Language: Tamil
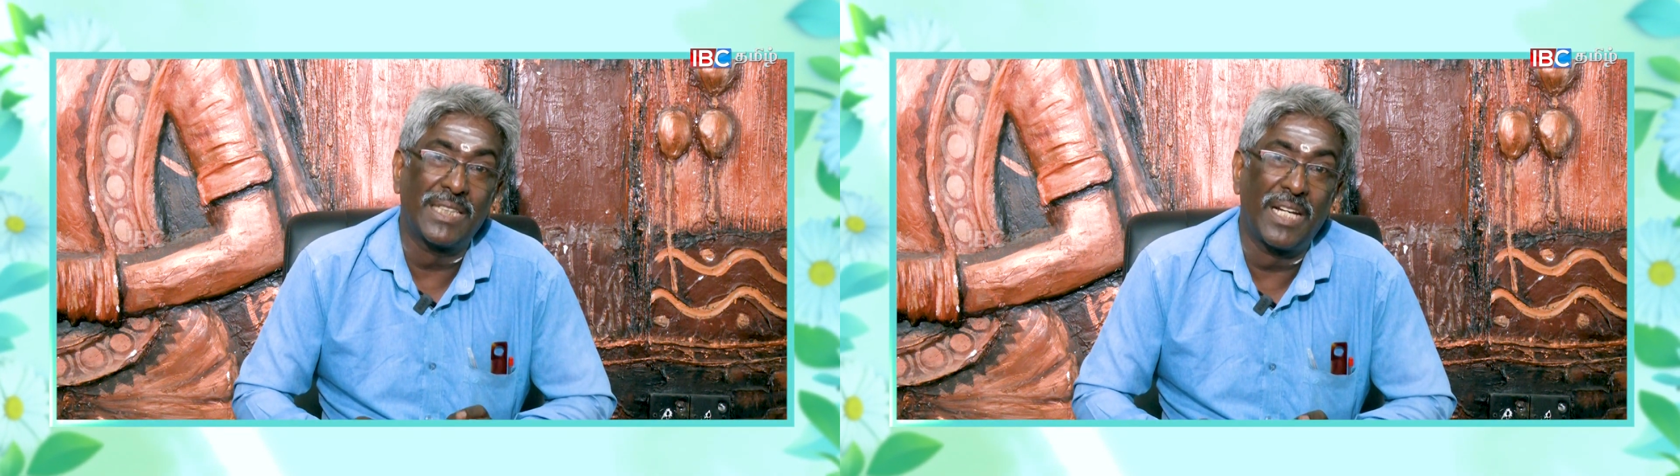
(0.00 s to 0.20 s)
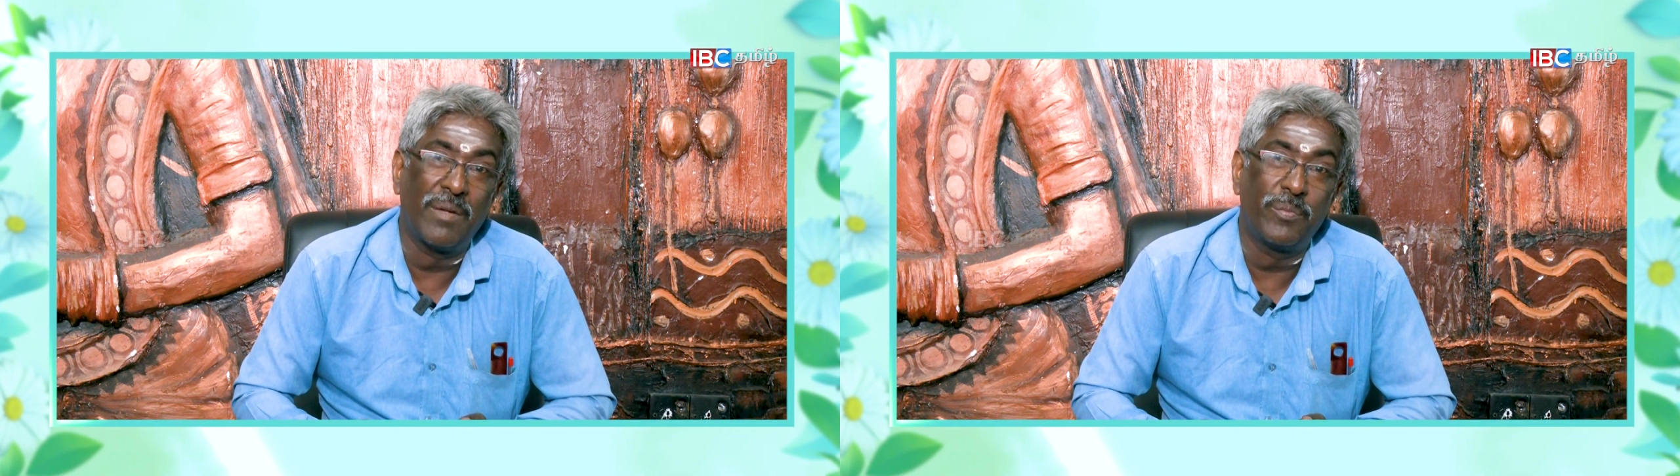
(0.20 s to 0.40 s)

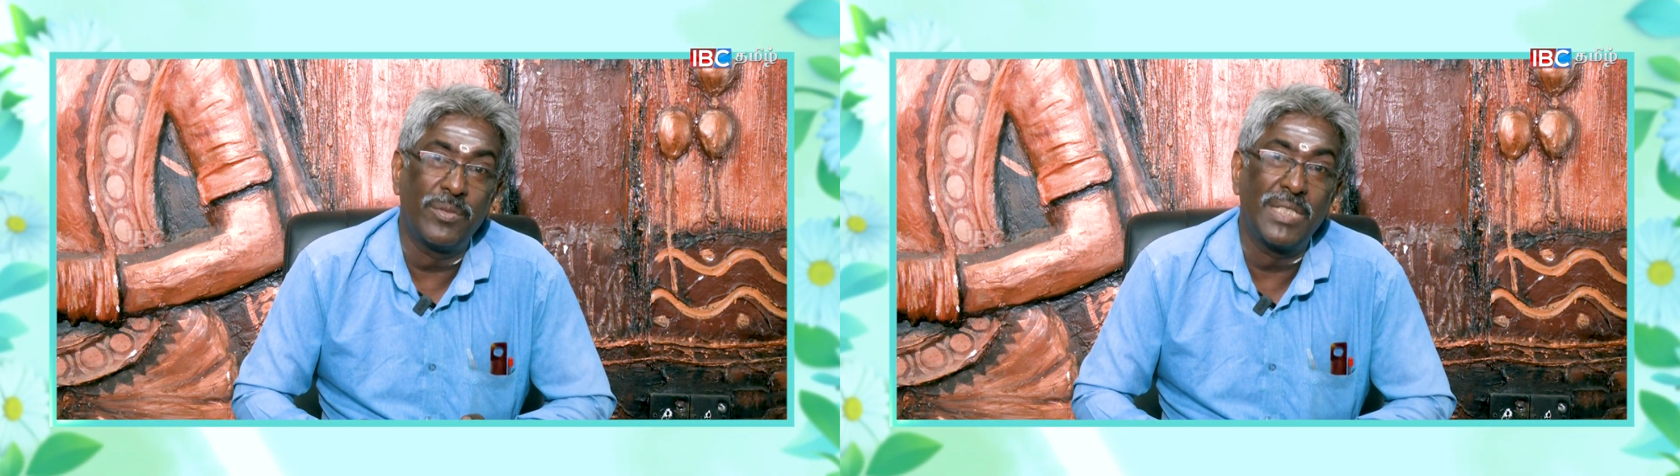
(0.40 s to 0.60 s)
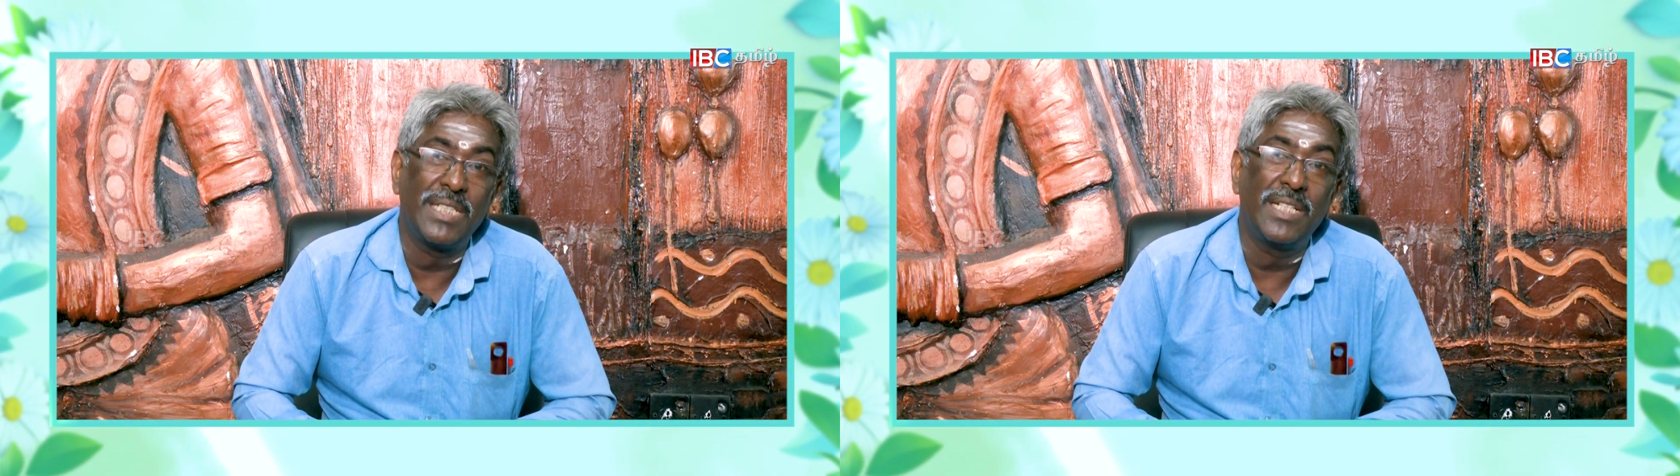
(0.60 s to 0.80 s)
தலைப்பு
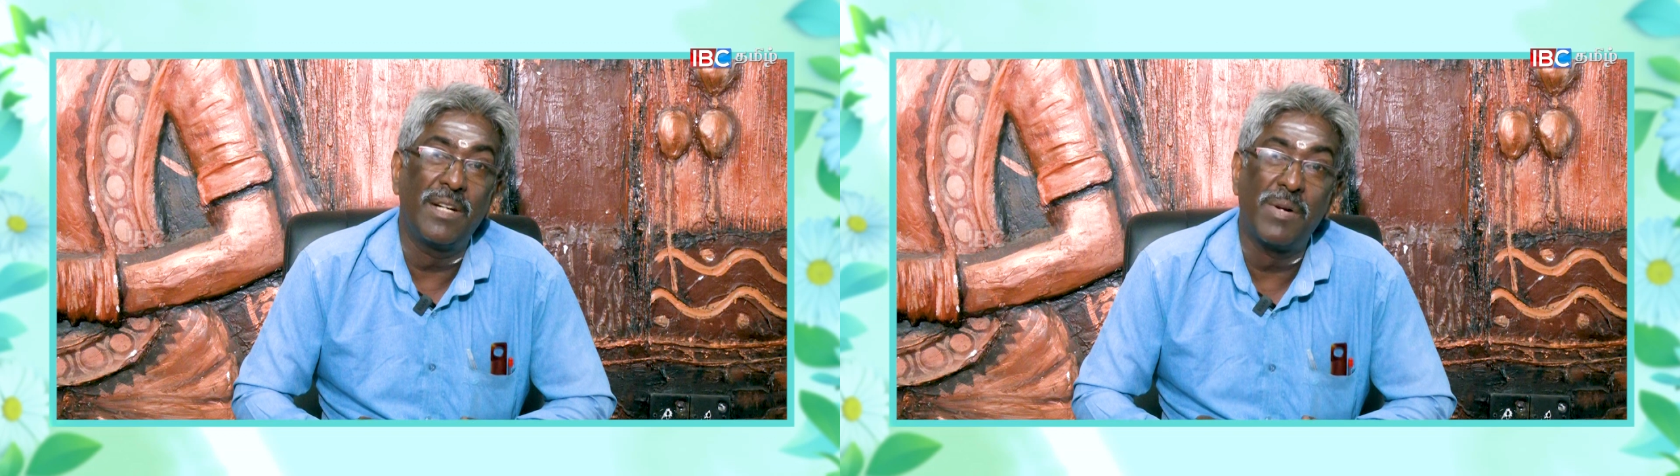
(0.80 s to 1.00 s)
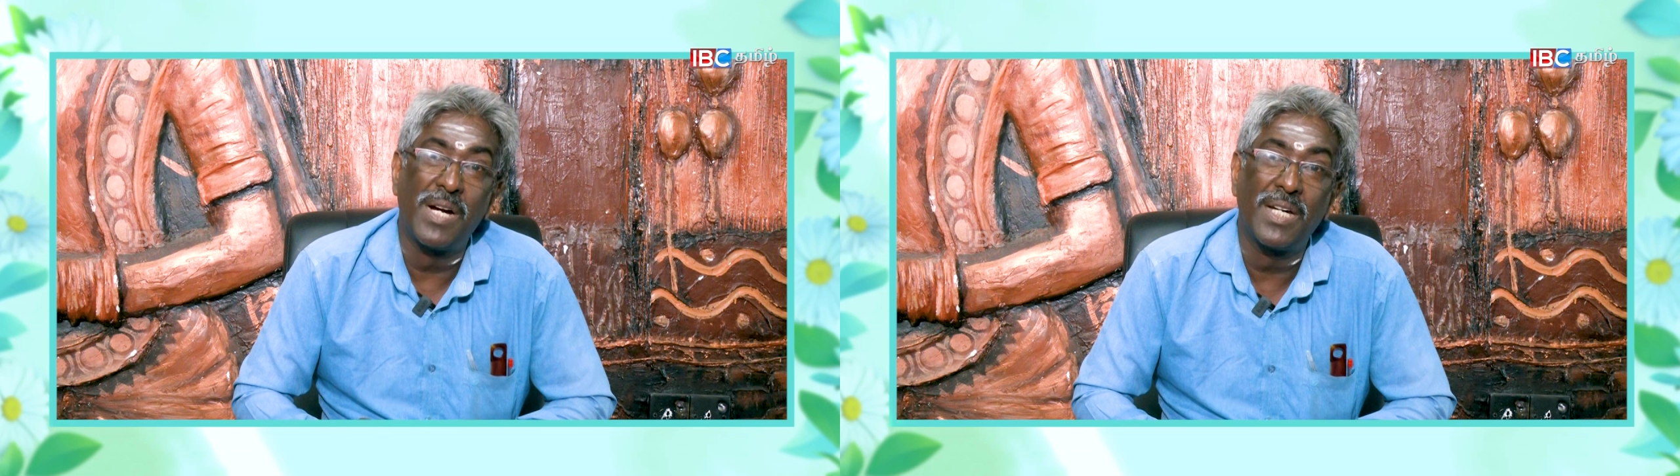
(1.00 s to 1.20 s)

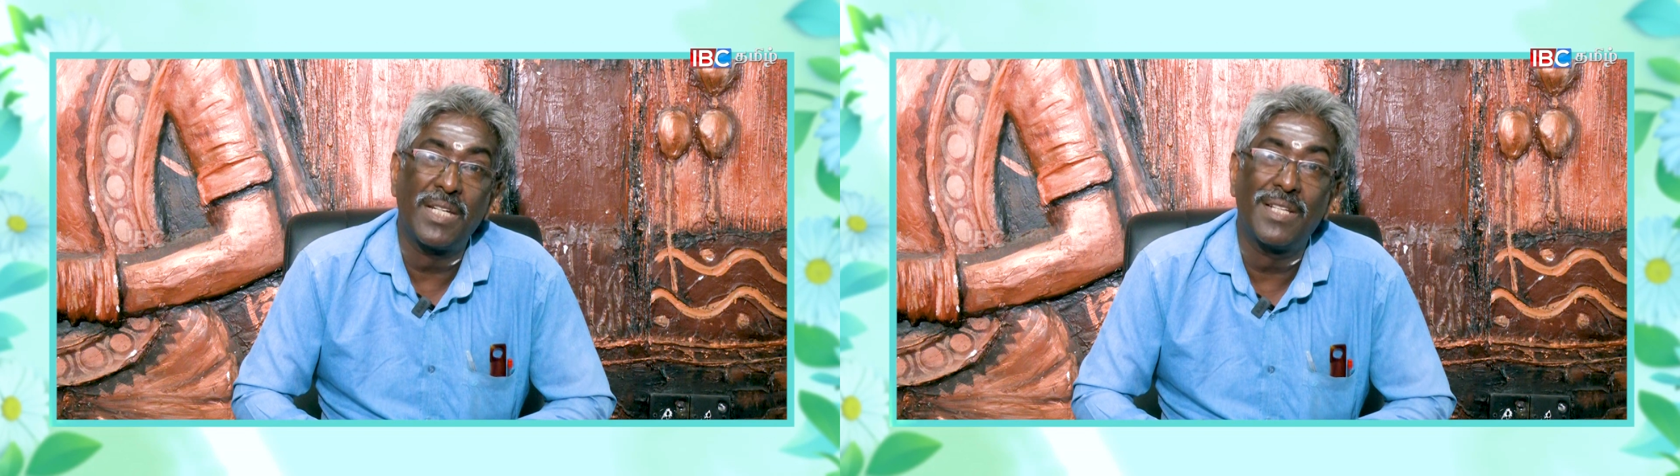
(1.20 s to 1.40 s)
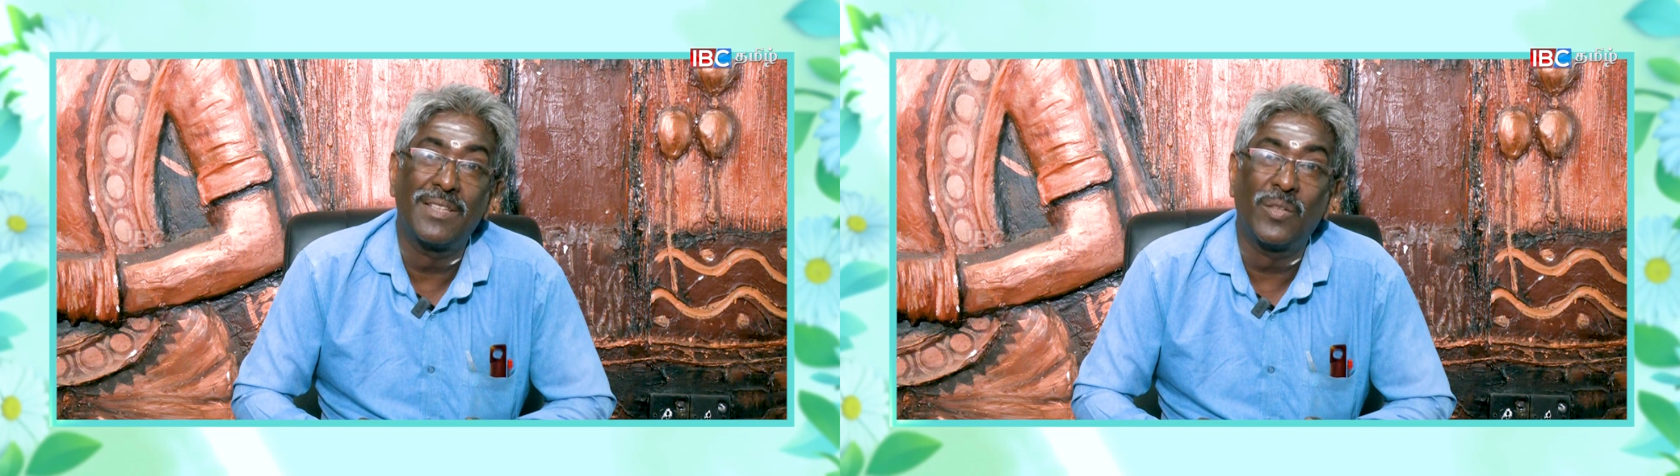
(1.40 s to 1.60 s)
சிங்கமாக
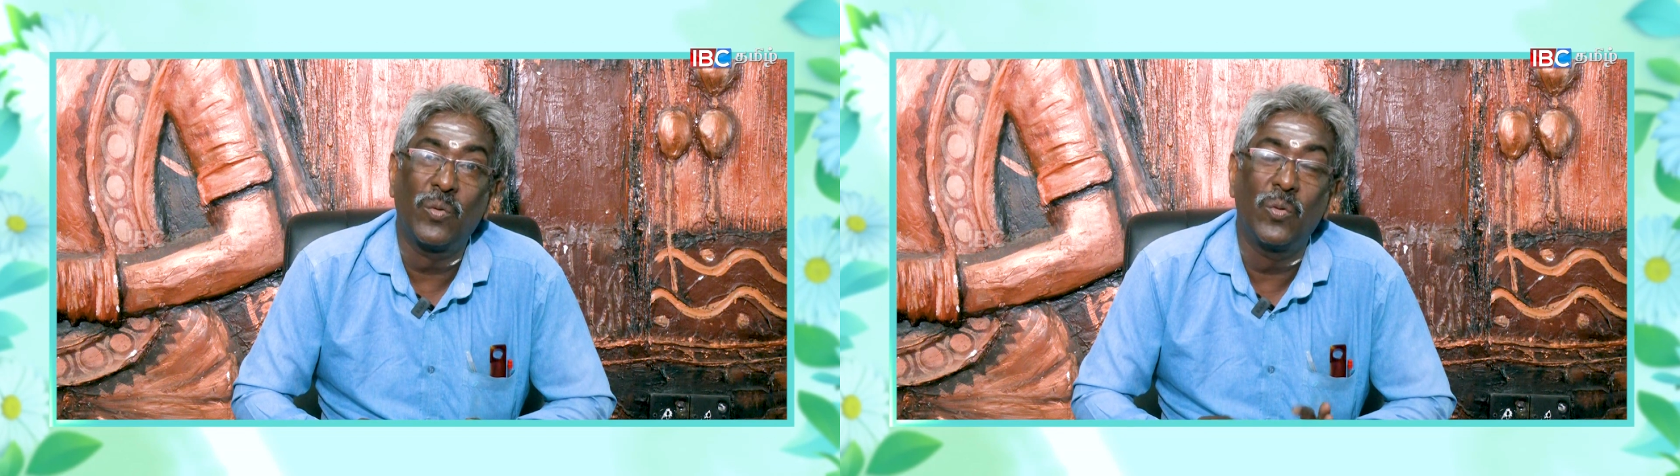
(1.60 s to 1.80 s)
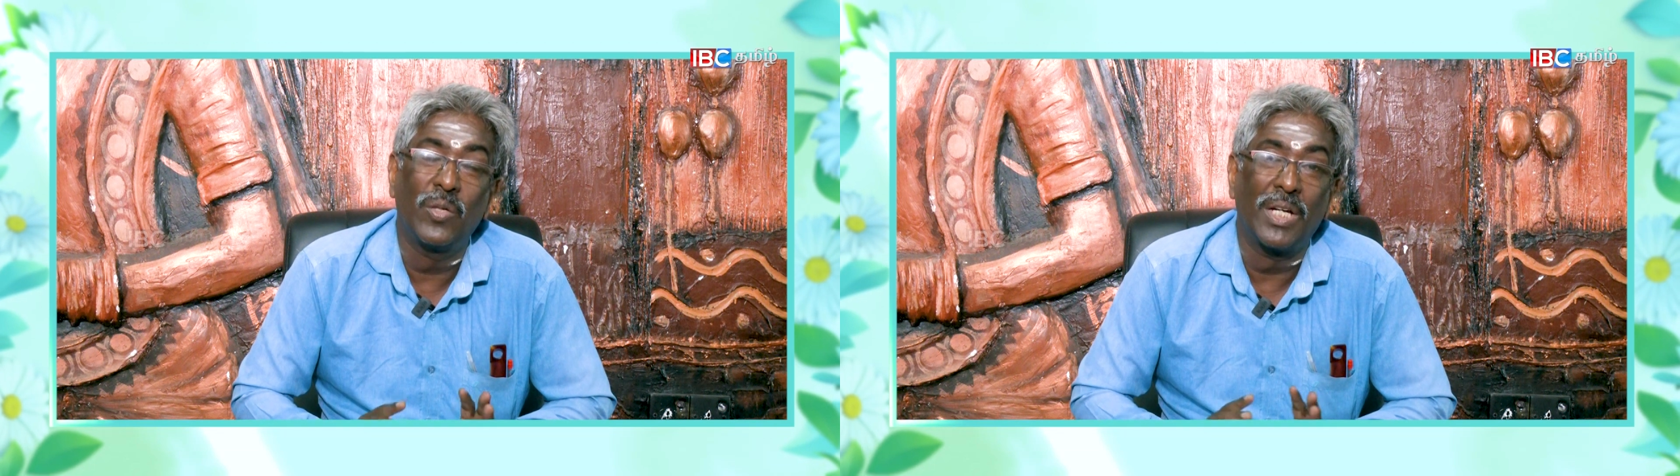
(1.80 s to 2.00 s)
நினைத்த
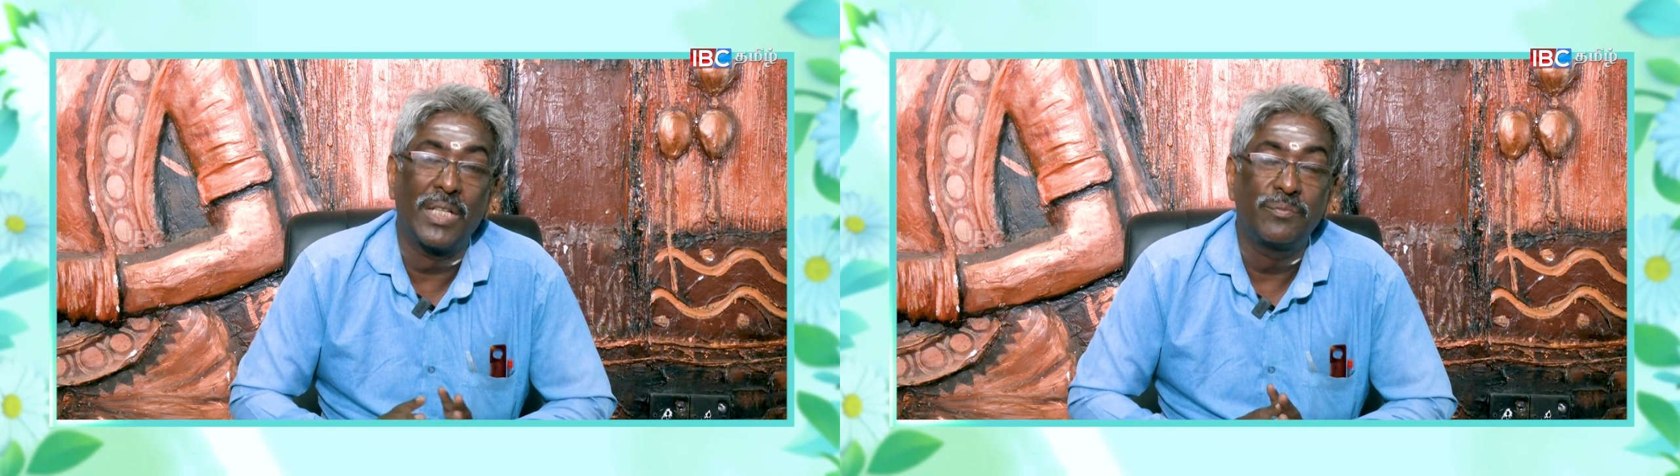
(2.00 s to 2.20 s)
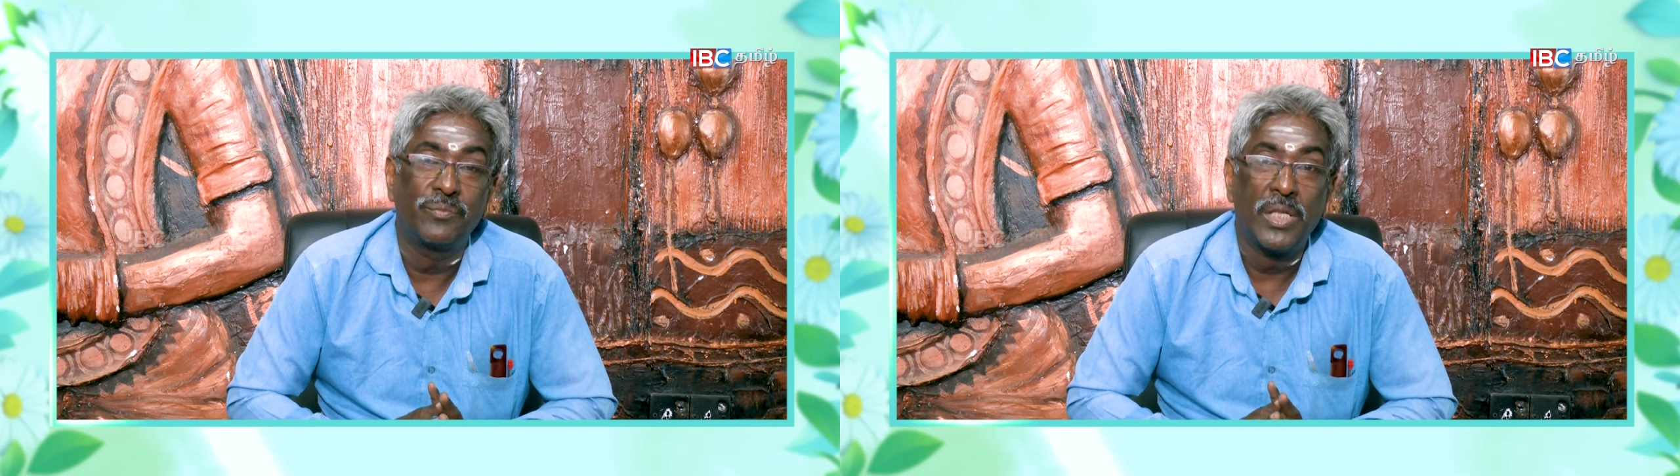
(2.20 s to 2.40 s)
ஓனாய்